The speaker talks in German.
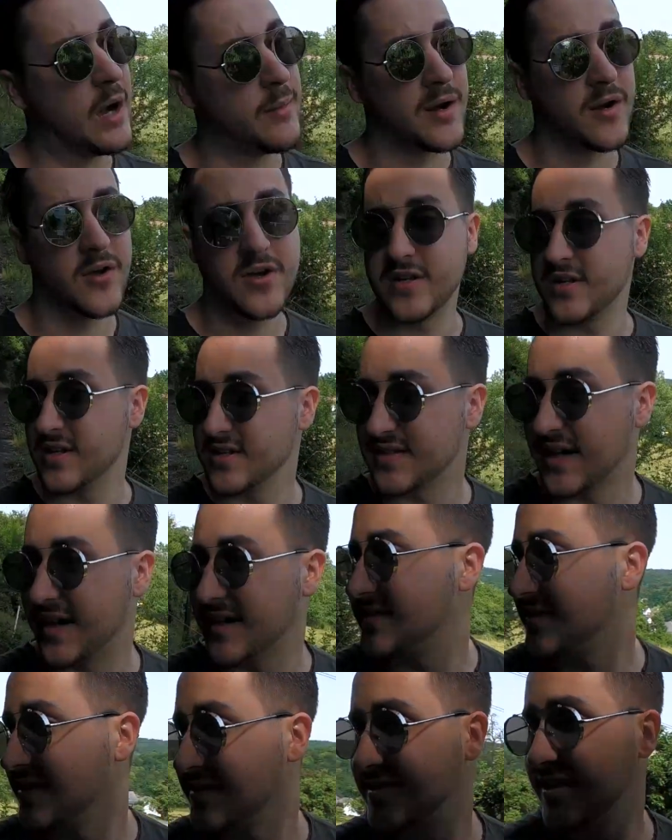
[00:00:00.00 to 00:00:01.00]
Aber Leute, das
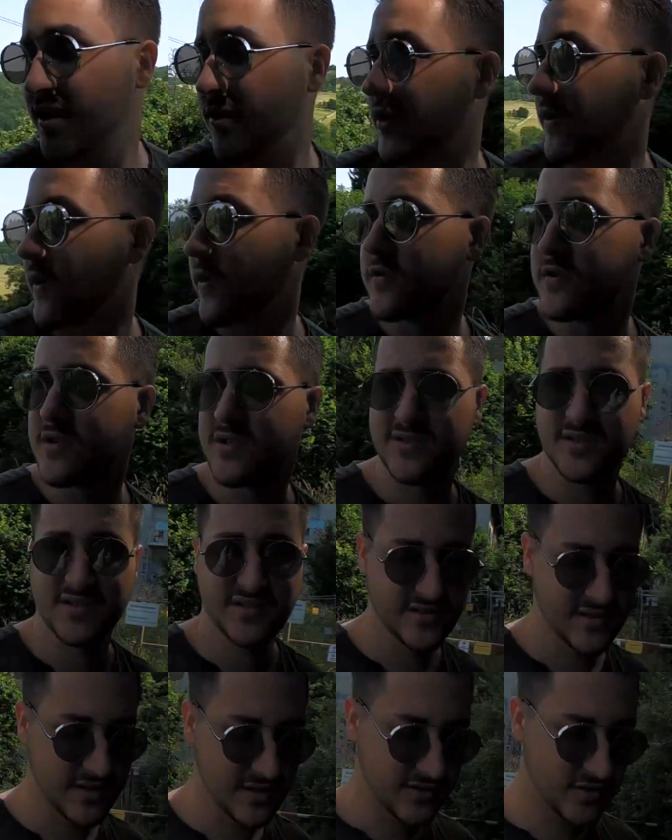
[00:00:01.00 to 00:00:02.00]
heißt, dass der Ort auch nichts
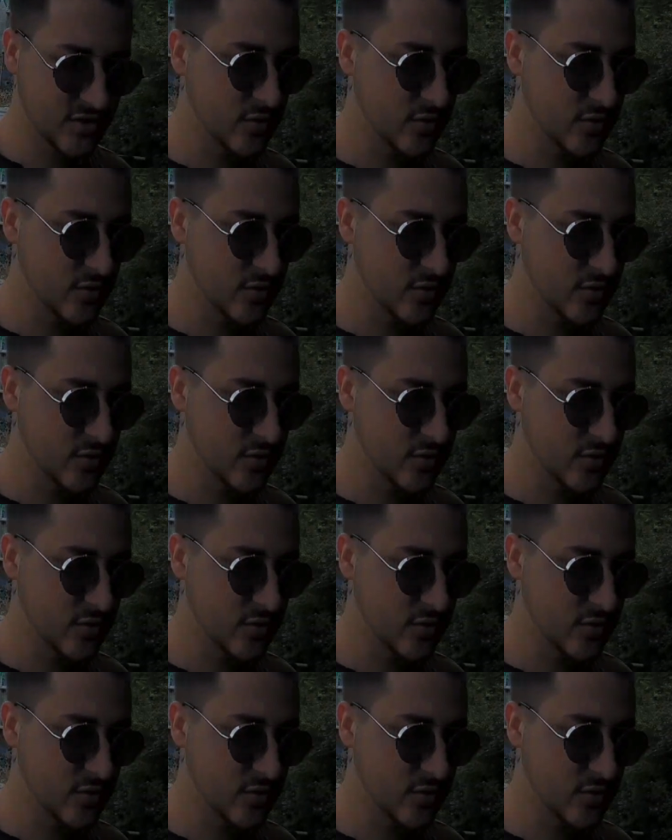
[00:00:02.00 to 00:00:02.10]
ist. Ne?